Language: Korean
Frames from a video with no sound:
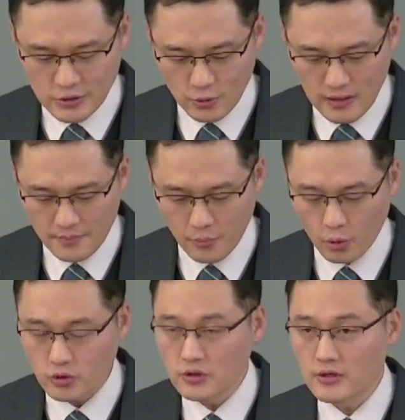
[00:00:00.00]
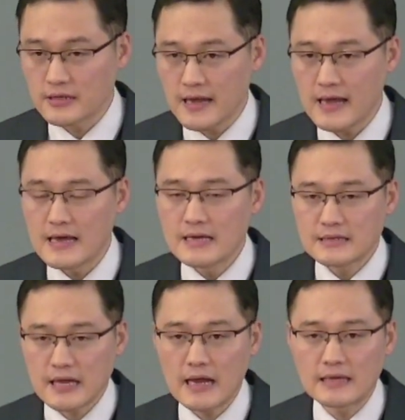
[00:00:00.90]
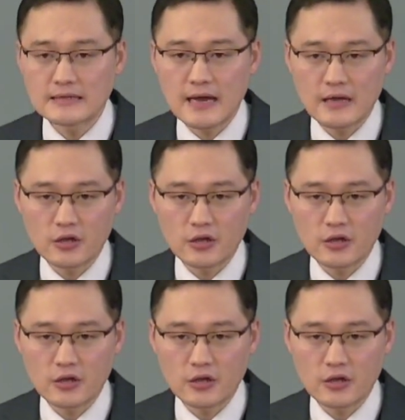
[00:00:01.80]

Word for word: 속한 모든 것의 생사